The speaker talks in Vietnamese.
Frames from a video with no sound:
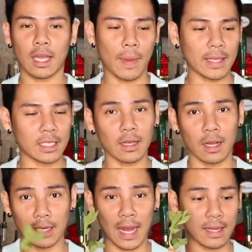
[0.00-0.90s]
các bạn chỉ
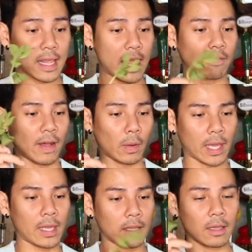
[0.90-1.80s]
cần đánh nhẹ vào
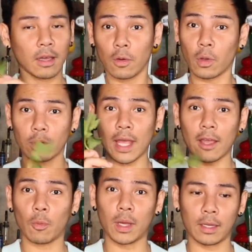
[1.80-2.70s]
cái khuỷu tay
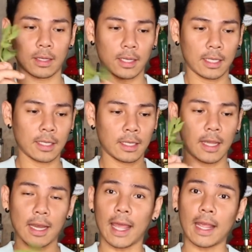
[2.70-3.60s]
của mình như
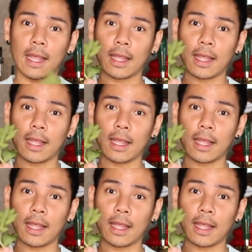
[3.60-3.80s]
thế này,